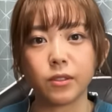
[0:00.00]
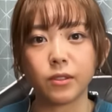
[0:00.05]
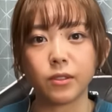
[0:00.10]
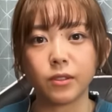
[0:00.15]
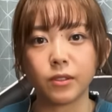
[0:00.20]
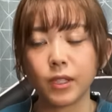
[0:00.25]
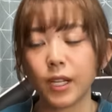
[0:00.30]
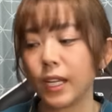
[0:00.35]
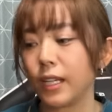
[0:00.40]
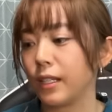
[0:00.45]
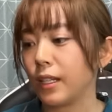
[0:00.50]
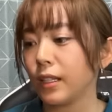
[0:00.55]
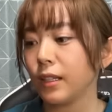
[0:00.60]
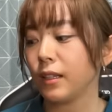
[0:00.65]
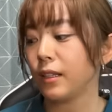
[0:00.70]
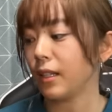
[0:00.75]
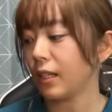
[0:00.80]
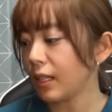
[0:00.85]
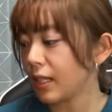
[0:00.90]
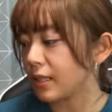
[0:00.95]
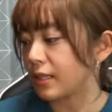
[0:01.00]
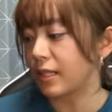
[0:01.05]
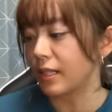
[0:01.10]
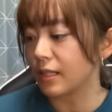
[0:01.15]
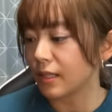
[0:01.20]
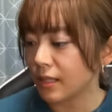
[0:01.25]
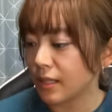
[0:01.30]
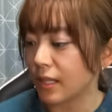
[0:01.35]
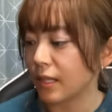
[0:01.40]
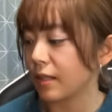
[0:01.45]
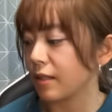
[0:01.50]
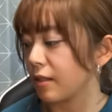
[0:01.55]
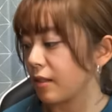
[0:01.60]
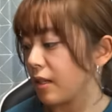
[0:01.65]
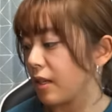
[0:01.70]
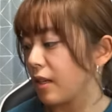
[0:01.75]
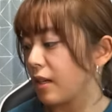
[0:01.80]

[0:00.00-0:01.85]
るぐらいだったら全然